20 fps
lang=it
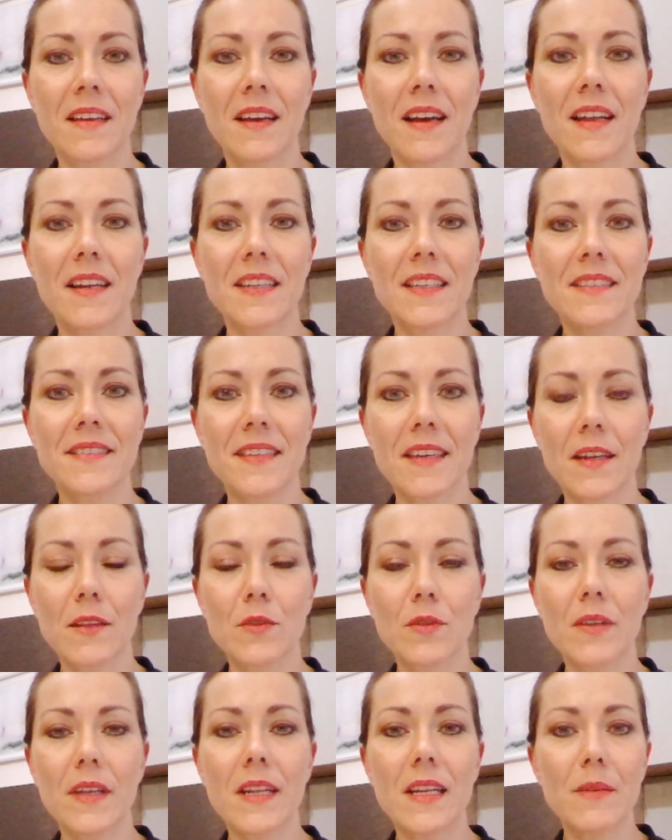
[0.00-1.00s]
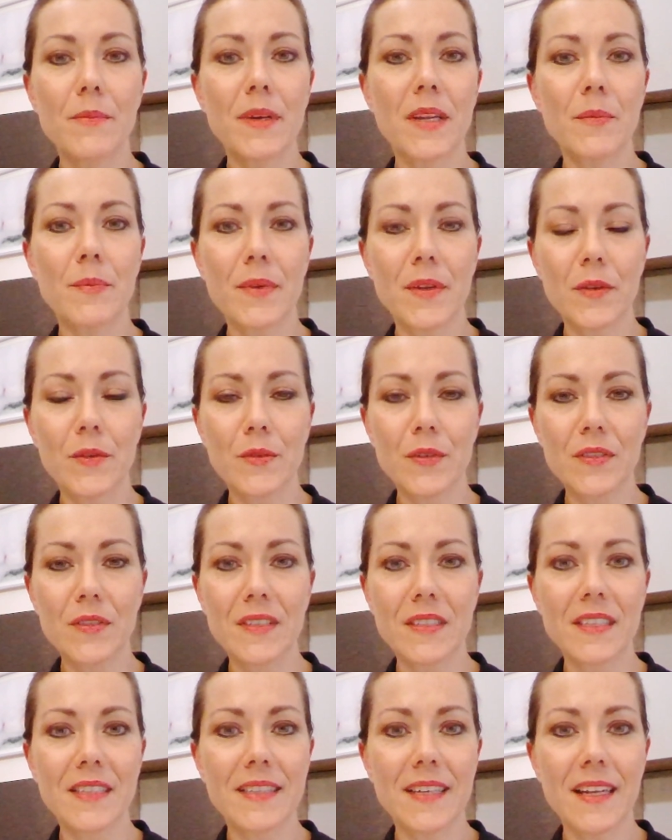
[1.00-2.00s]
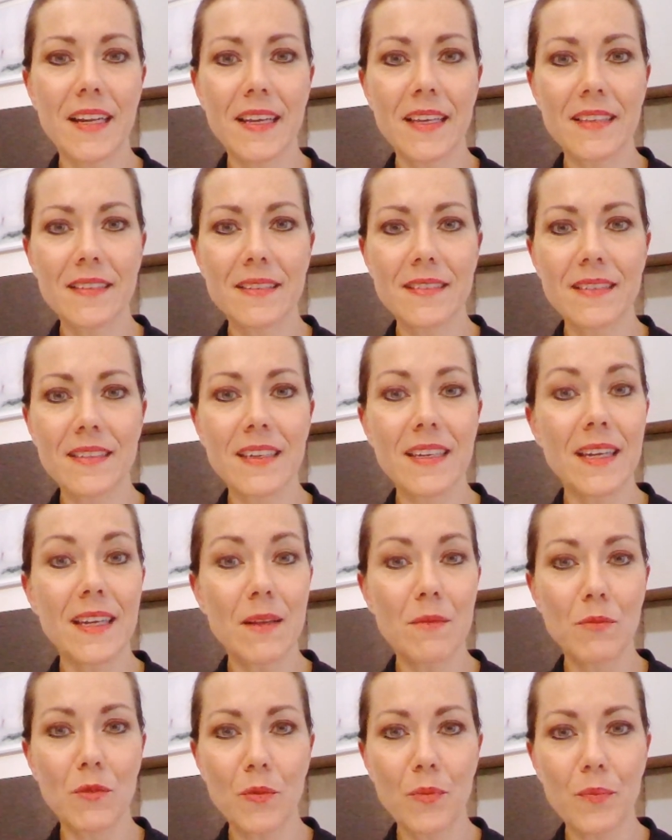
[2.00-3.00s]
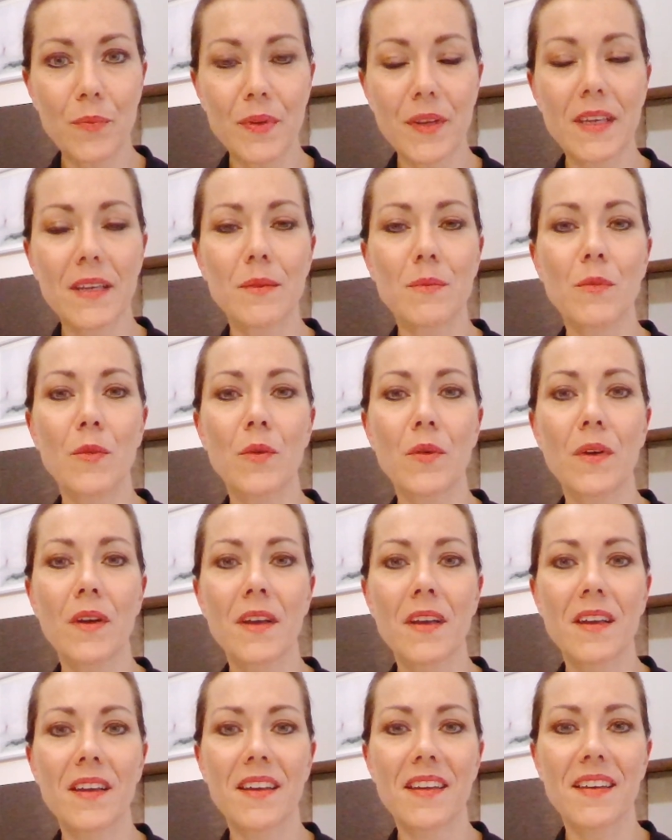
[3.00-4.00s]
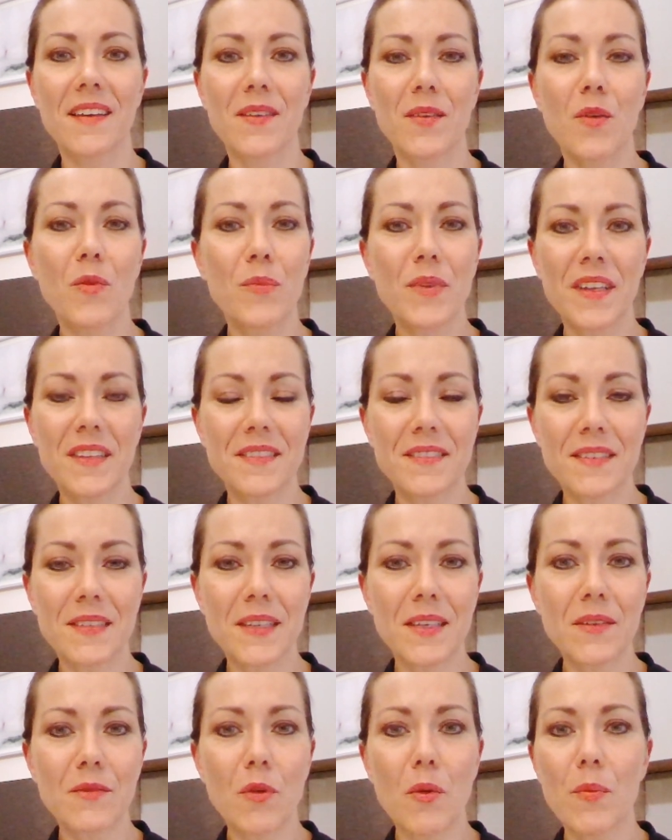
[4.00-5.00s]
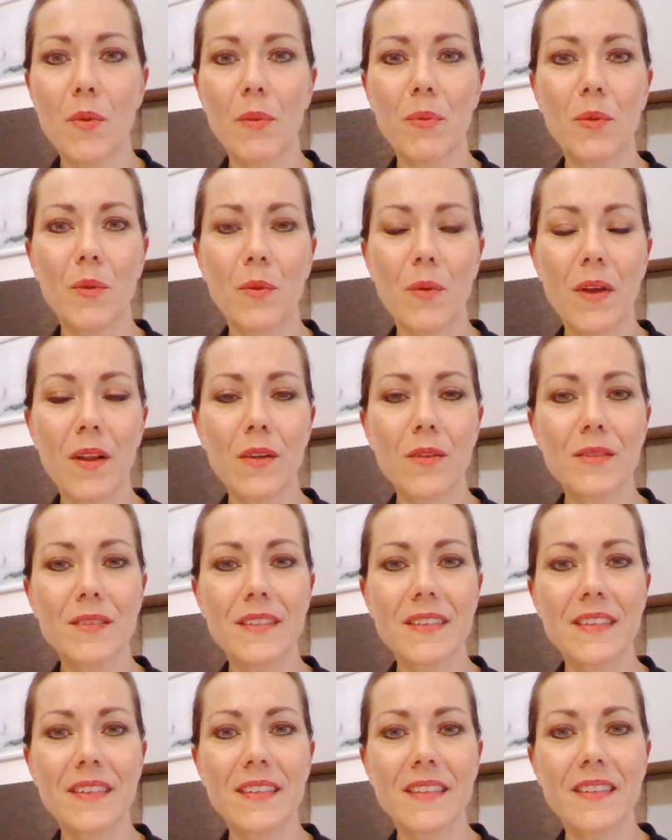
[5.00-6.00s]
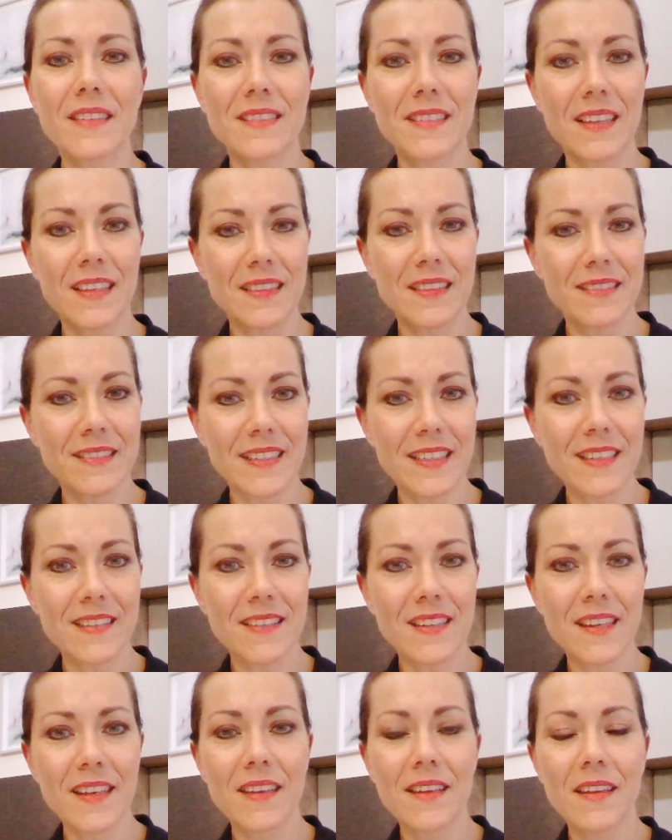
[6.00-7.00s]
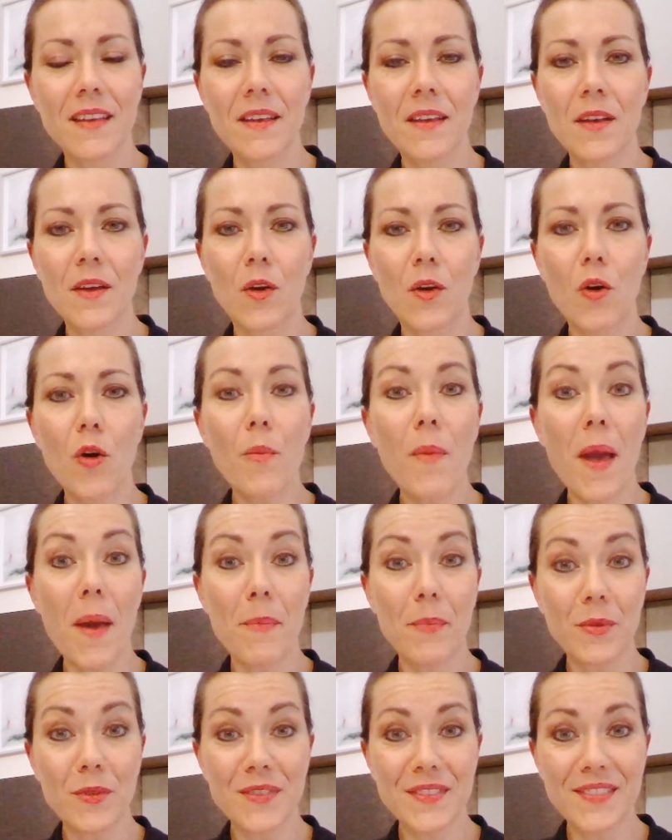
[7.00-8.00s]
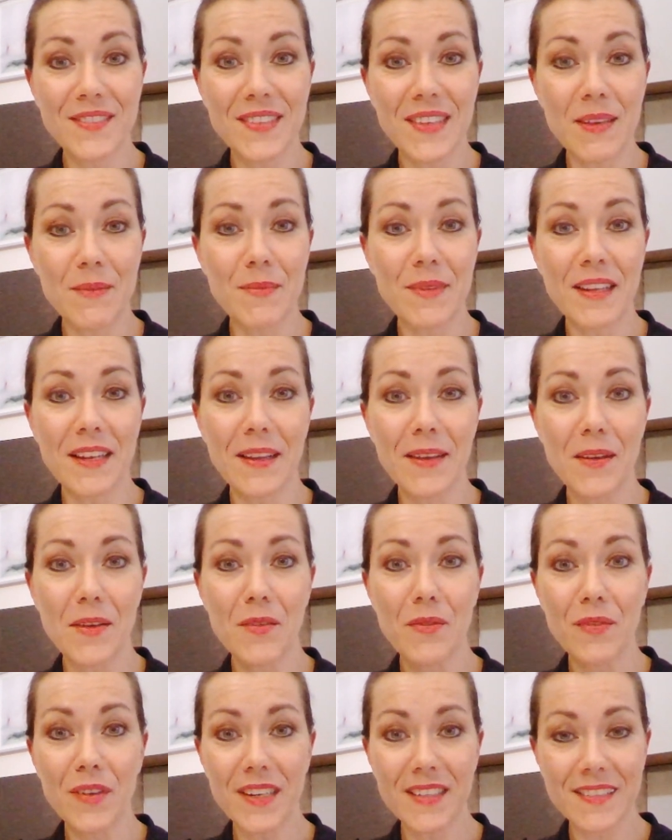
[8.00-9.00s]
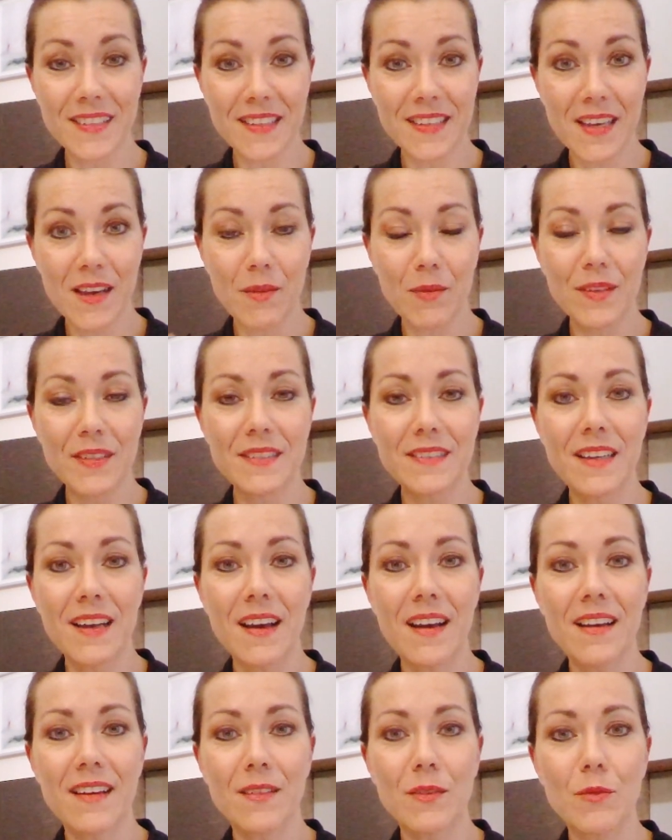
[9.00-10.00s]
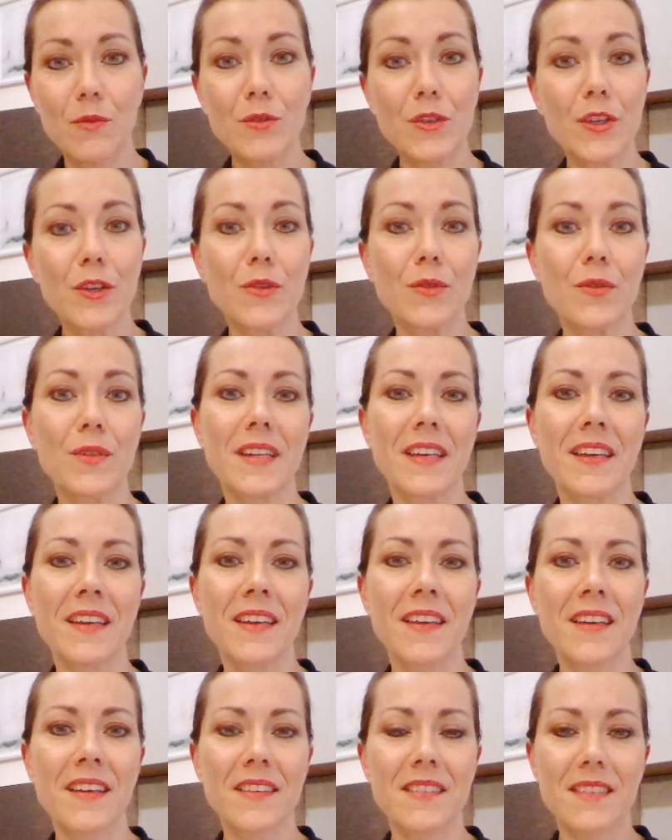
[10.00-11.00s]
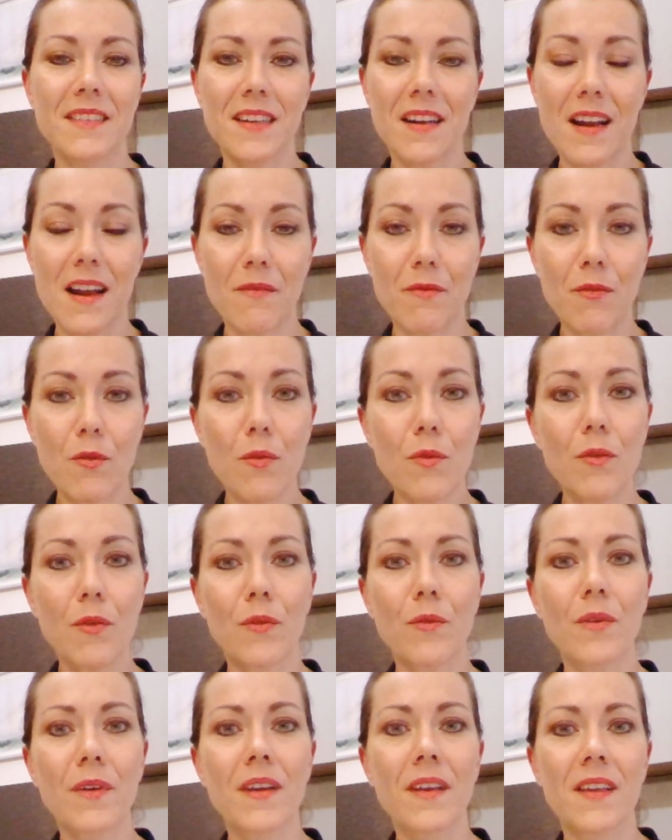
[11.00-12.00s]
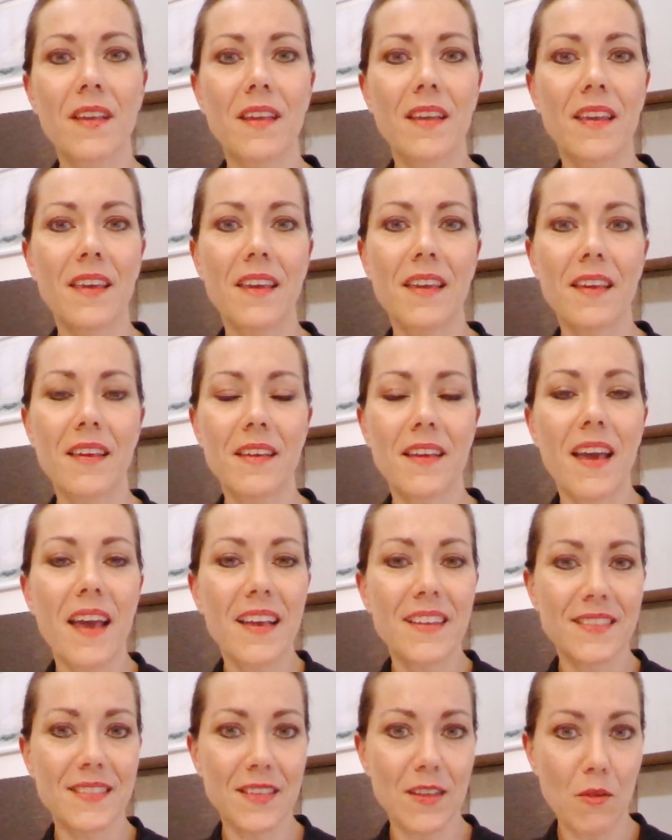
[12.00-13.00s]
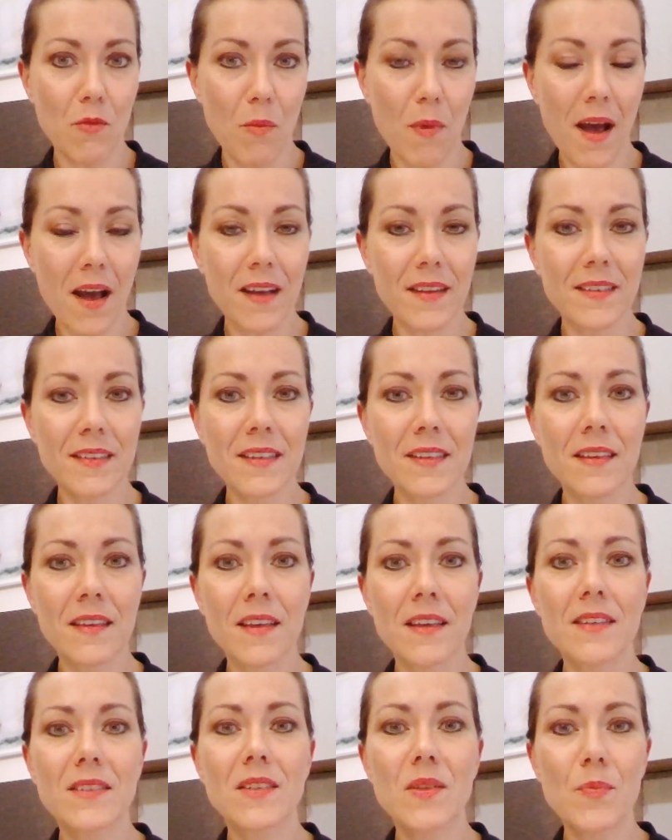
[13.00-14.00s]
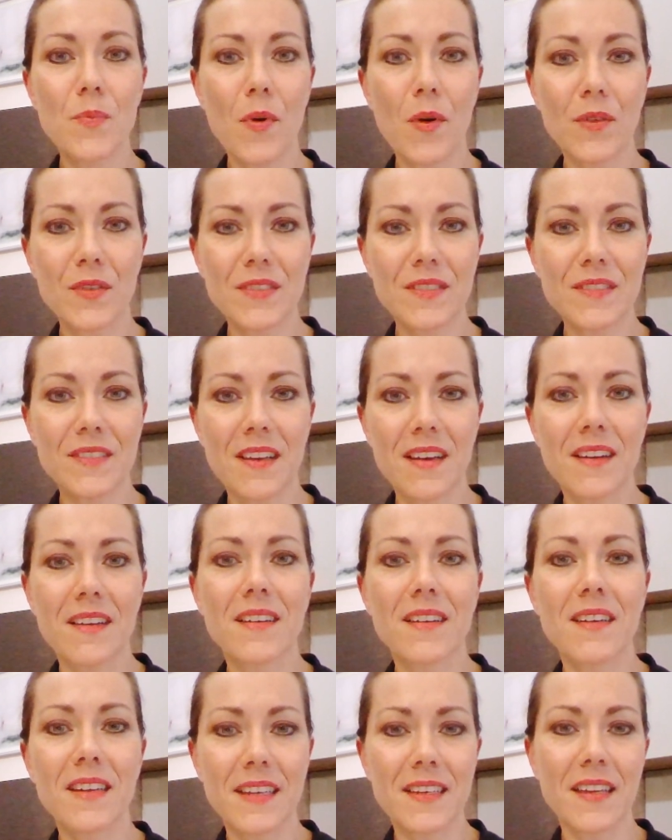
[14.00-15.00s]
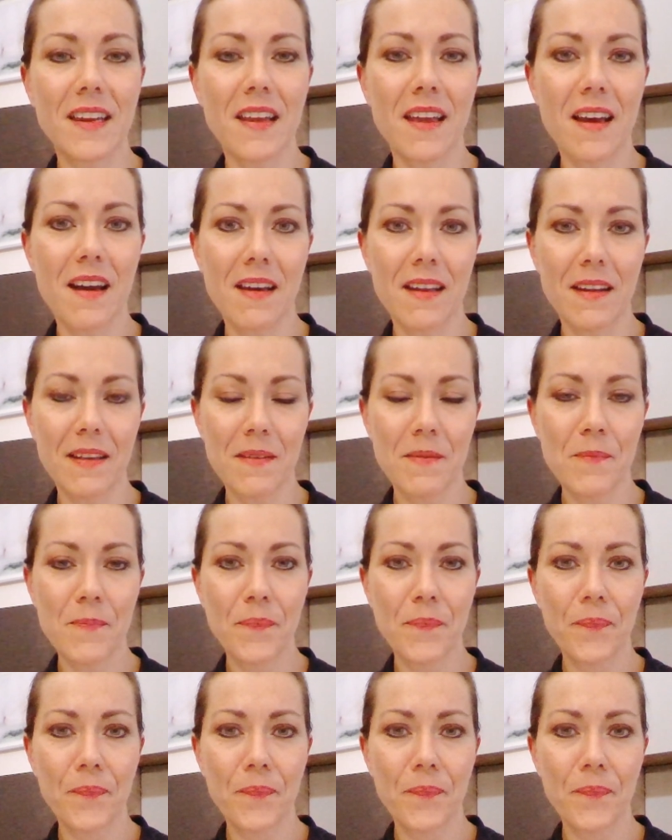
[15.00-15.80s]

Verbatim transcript: All'interno dei liberi percorsi di talenti il mio primo eh, obiettivo è proprio quello di sentire come è possibile far sì che questa unione tra lavoro e esseri umani si possa ricreare.